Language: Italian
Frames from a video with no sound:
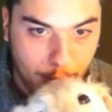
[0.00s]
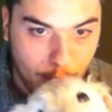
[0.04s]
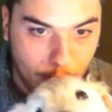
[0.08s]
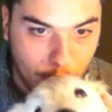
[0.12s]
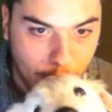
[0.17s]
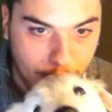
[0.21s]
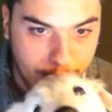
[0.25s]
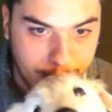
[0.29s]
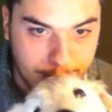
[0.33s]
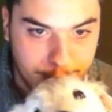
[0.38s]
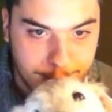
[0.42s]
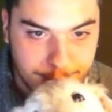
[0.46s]

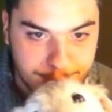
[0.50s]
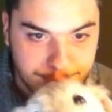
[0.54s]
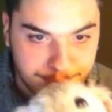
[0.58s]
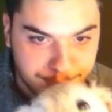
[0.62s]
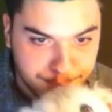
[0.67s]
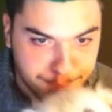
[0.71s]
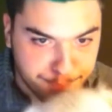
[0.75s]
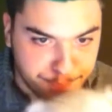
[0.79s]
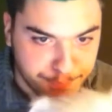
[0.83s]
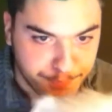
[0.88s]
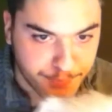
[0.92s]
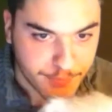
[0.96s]
Poi,
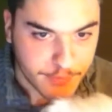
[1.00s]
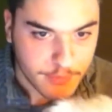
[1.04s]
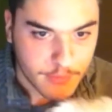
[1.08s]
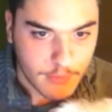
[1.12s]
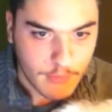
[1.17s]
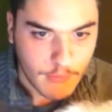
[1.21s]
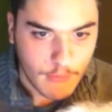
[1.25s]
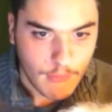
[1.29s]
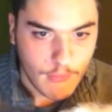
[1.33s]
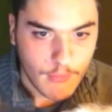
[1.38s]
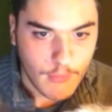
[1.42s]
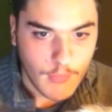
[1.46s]

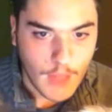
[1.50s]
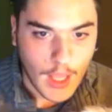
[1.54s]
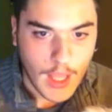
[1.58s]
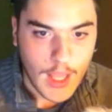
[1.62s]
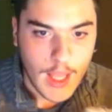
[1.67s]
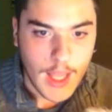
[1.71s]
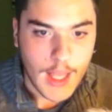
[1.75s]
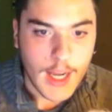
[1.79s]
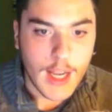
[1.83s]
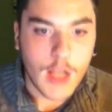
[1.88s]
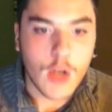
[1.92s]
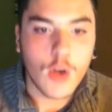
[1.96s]

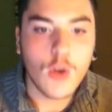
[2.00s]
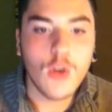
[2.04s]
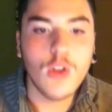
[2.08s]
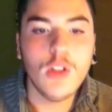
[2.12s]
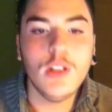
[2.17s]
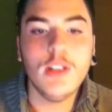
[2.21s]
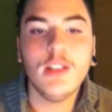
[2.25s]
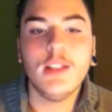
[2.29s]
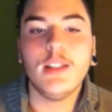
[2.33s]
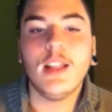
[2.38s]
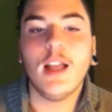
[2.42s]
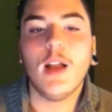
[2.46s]

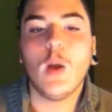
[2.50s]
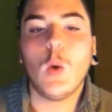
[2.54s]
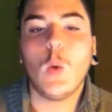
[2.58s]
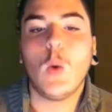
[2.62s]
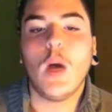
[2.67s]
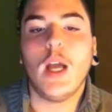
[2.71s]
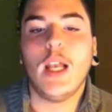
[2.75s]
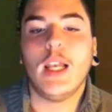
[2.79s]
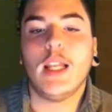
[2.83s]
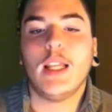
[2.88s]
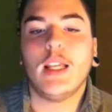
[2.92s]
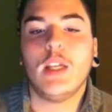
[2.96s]
racconta
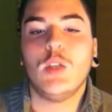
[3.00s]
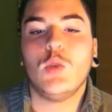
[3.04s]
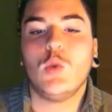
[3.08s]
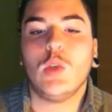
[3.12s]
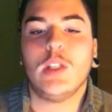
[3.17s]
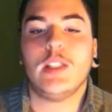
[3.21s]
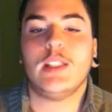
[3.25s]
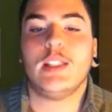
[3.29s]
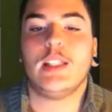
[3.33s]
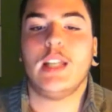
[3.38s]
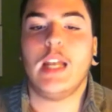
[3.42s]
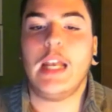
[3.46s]
qualche
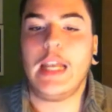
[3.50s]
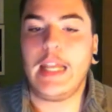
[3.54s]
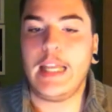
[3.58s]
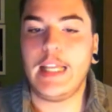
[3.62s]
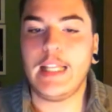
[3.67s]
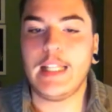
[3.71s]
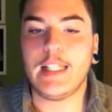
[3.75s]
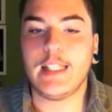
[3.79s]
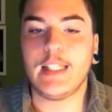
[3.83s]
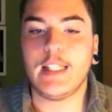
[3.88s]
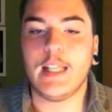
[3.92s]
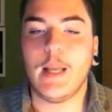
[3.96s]
sua
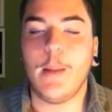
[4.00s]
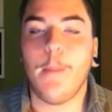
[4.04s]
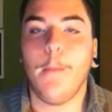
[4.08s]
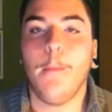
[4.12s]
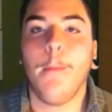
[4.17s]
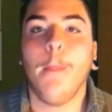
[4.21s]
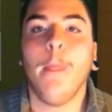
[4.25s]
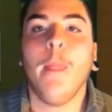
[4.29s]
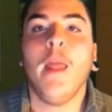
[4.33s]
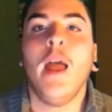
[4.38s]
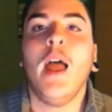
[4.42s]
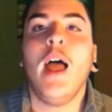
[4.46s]
stranezza.